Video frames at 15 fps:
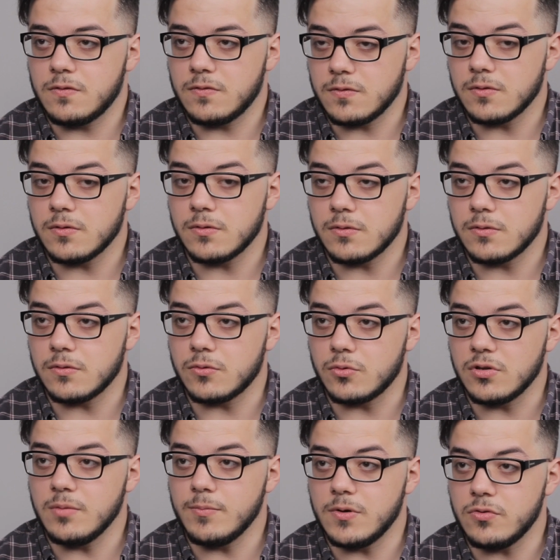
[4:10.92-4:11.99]
с э,
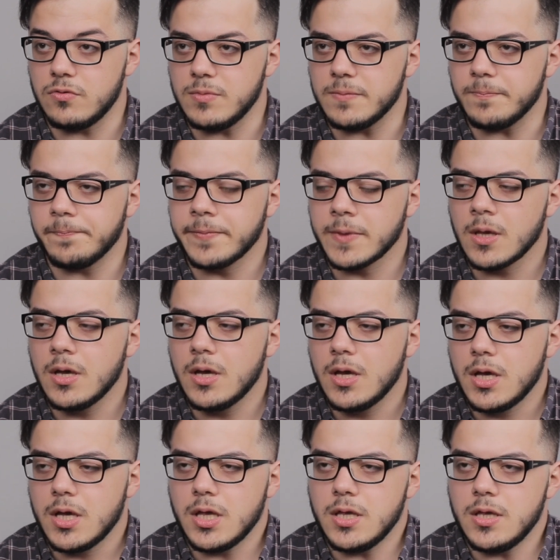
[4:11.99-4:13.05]
другими людьми.
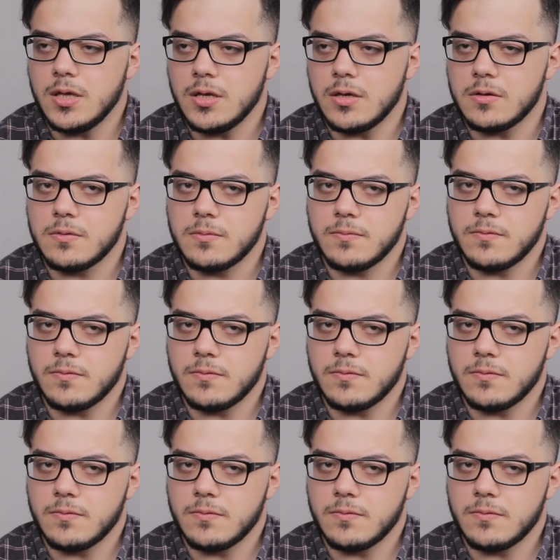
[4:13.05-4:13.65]
И